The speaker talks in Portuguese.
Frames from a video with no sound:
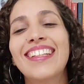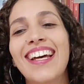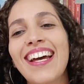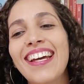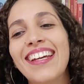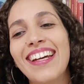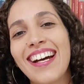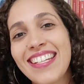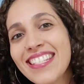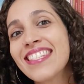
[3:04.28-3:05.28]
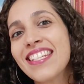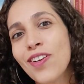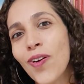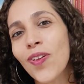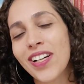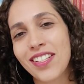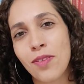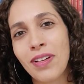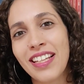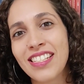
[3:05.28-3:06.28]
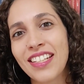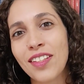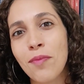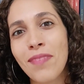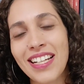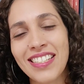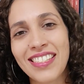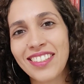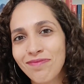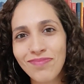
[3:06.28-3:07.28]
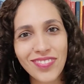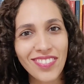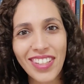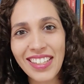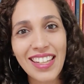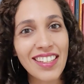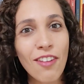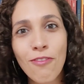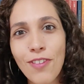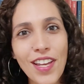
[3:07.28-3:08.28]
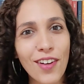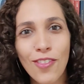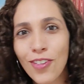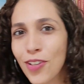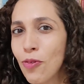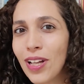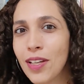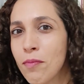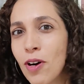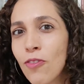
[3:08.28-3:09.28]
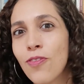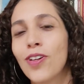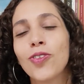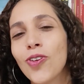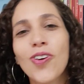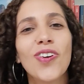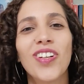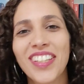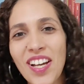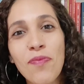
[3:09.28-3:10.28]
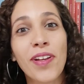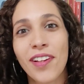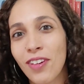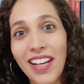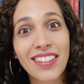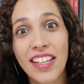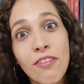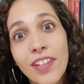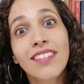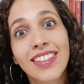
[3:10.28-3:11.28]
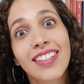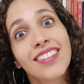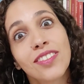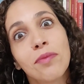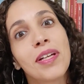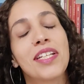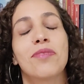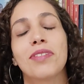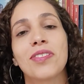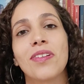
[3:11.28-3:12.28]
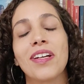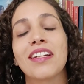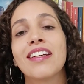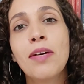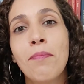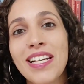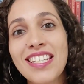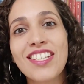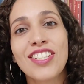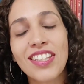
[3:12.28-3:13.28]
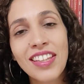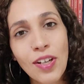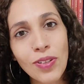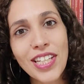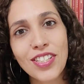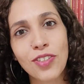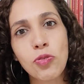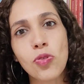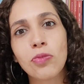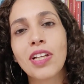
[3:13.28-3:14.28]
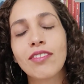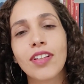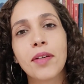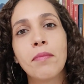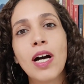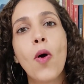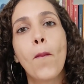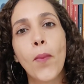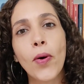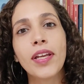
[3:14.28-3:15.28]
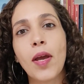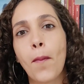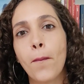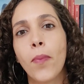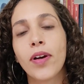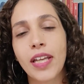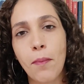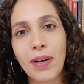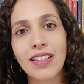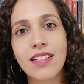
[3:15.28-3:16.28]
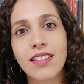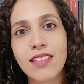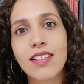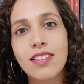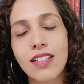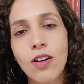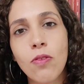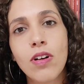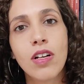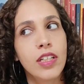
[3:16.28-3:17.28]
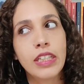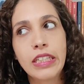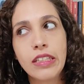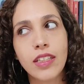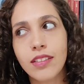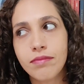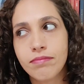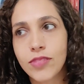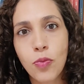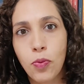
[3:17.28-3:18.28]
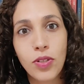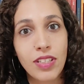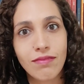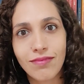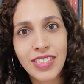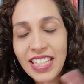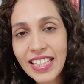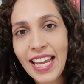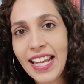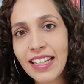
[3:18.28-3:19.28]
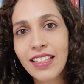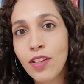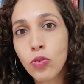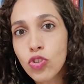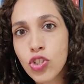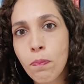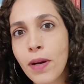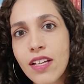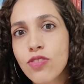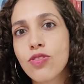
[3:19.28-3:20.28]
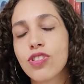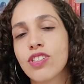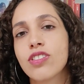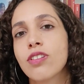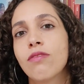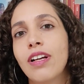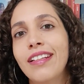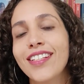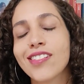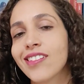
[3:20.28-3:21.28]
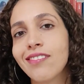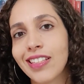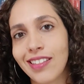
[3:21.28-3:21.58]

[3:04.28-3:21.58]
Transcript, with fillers: né, aí sim coloca-se uma legenda, mas que não tem nada a ver com o que o alemão falou, né? Porque o cara tá inventando mesmo a história. Mas a gente não legenda o soldado alemão, por quê? Porque é para dar a sensação que, tipo, ninguém, nenhum dos presos que estão ali estão